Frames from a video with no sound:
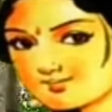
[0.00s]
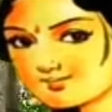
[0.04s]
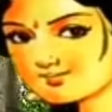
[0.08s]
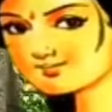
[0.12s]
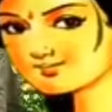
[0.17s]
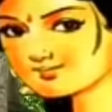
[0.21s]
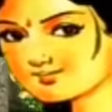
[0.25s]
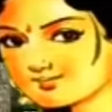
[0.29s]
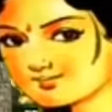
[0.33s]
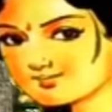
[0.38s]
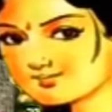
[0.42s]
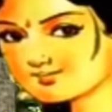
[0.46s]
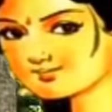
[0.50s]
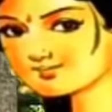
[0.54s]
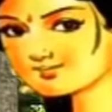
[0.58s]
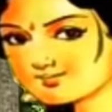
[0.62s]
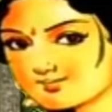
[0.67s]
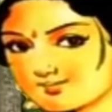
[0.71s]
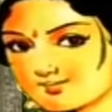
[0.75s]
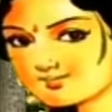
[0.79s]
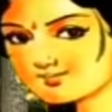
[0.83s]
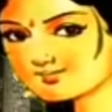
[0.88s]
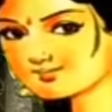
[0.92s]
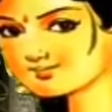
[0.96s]
கேட்டு
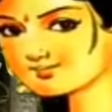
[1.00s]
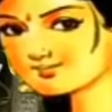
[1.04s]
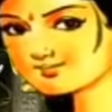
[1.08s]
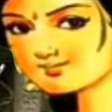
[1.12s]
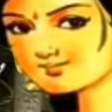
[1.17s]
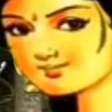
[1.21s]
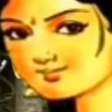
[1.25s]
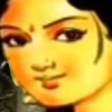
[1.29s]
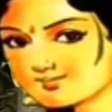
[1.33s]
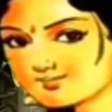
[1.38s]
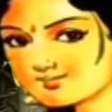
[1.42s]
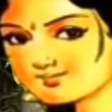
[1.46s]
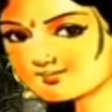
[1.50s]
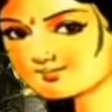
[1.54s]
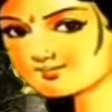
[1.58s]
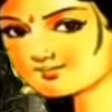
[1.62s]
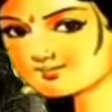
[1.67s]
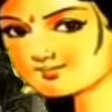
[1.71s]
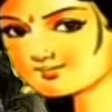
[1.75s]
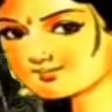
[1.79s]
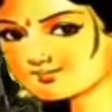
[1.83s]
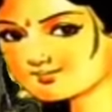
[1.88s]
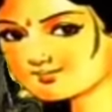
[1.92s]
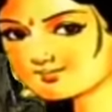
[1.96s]
வந்தார்கள் ஆனால்
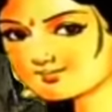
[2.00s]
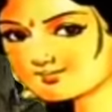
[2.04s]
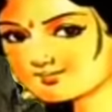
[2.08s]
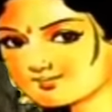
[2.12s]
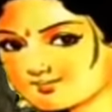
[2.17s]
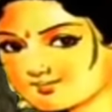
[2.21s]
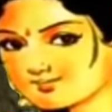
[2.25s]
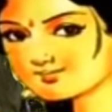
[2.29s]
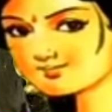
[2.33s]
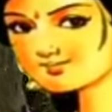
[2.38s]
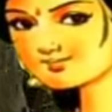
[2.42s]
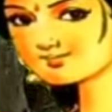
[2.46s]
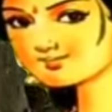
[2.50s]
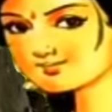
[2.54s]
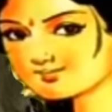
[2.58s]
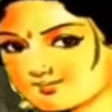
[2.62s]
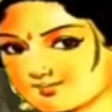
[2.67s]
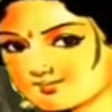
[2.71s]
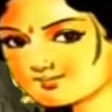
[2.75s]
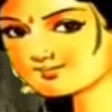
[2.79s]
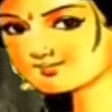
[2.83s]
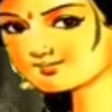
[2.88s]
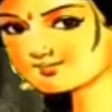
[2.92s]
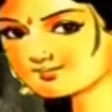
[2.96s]
சிங்கம்மாவிற்கு
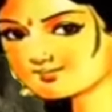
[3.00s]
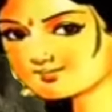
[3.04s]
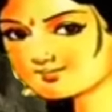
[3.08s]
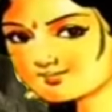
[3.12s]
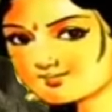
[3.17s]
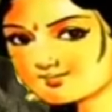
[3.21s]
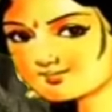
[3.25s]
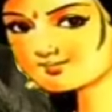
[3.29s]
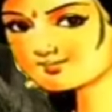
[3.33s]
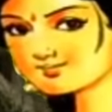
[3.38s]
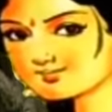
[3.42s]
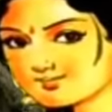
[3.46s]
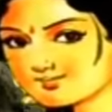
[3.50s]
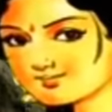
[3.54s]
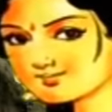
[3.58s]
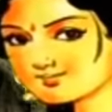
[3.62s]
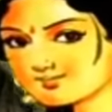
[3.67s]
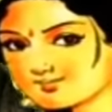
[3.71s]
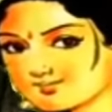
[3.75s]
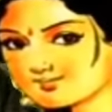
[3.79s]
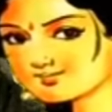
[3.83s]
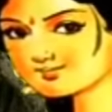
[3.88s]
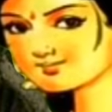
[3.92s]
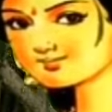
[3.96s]
தற்போது திருமணம் செய்து வைக்க
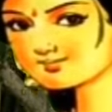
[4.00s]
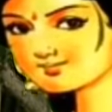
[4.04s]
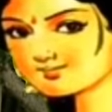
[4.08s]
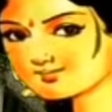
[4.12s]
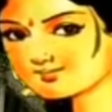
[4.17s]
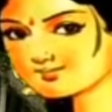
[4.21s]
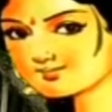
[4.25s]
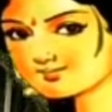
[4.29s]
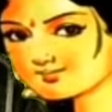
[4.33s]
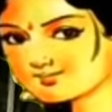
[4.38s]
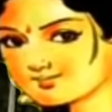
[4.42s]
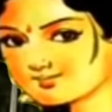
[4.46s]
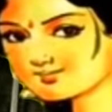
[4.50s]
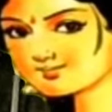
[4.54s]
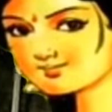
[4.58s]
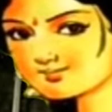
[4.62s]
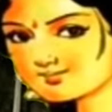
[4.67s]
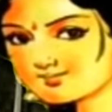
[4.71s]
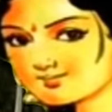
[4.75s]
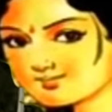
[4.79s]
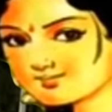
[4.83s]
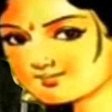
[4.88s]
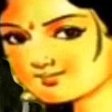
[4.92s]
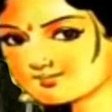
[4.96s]
மனமில்லை
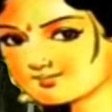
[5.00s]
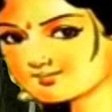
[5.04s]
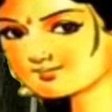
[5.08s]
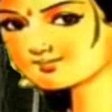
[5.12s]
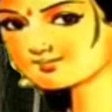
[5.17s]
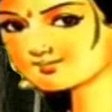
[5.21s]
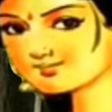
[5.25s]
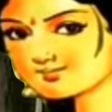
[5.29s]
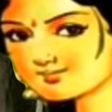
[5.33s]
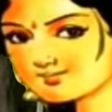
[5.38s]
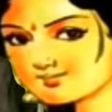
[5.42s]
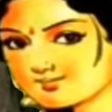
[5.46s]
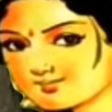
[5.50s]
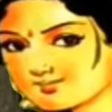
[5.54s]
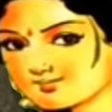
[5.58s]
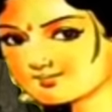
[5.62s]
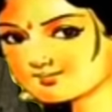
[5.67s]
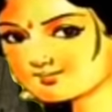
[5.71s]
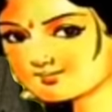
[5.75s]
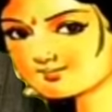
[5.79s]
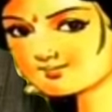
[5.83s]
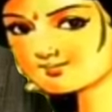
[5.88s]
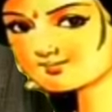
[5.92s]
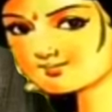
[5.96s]
பாண்டியாய்க்கு
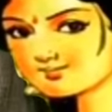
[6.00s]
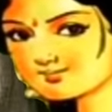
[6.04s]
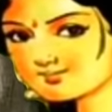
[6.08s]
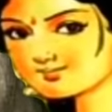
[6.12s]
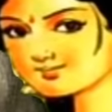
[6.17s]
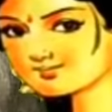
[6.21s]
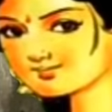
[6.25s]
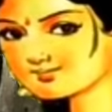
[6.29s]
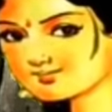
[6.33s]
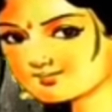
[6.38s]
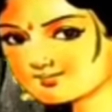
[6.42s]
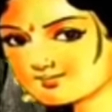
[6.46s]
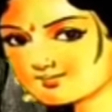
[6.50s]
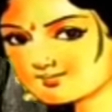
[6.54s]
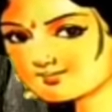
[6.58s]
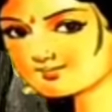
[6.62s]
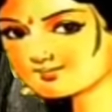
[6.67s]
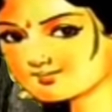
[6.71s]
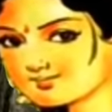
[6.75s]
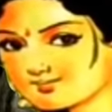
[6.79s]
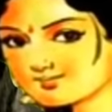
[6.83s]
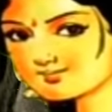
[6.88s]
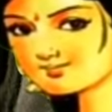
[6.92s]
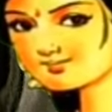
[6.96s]
பிறகு
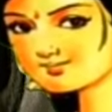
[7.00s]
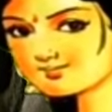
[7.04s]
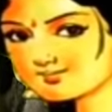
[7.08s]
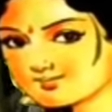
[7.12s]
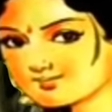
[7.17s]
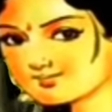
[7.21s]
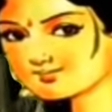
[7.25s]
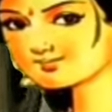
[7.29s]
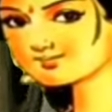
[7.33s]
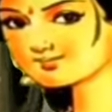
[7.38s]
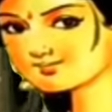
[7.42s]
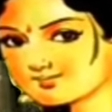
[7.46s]
பேசிக்கொள்ளலாம் என வந்த